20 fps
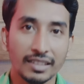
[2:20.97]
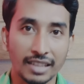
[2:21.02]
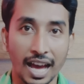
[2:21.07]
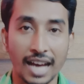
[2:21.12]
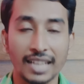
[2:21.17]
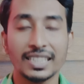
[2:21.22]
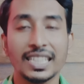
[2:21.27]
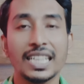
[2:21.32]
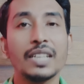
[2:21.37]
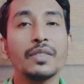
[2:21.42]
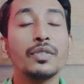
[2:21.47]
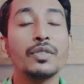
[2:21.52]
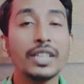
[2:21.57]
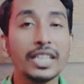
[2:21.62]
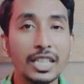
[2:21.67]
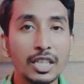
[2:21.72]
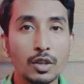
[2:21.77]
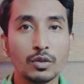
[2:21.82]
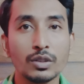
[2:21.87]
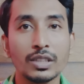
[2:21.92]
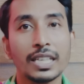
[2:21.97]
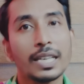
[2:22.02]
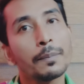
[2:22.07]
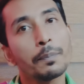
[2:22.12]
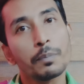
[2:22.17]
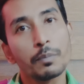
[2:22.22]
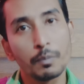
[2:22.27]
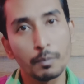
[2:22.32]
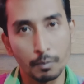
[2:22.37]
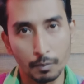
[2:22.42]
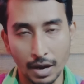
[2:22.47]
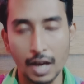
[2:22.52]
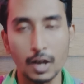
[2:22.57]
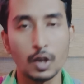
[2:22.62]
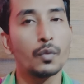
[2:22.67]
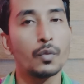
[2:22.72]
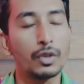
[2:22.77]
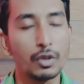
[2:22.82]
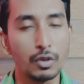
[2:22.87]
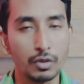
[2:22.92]
তাদের ভিডিওতে
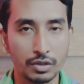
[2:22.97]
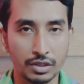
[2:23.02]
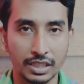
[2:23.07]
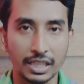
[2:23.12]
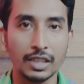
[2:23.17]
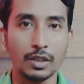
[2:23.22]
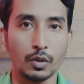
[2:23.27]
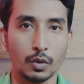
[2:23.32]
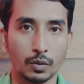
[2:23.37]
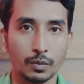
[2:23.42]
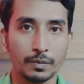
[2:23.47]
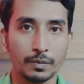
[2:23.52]
ভালো ভিউজ ছিল